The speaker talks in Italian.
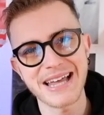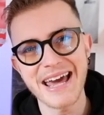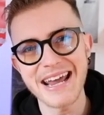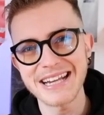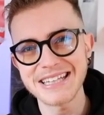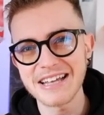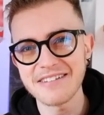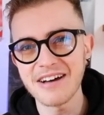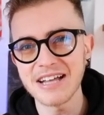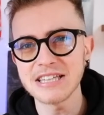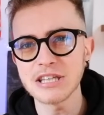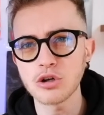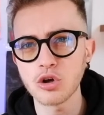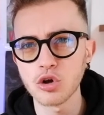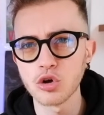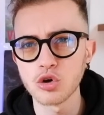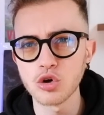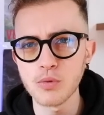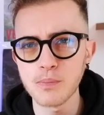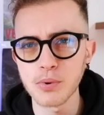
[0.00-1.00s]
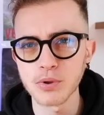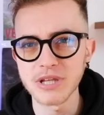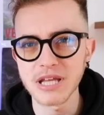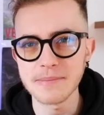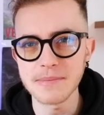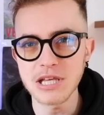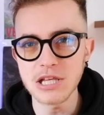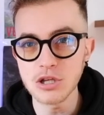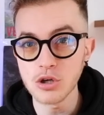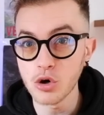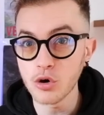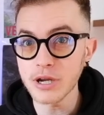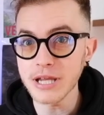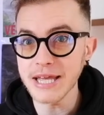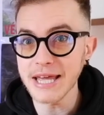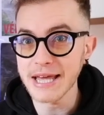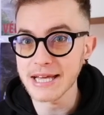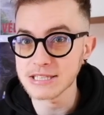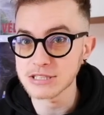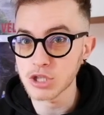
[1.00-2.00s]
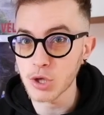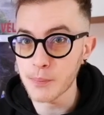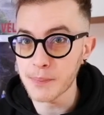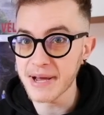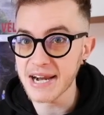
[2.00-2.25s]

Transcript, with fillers: era davanti col gruppo dei migliori e sto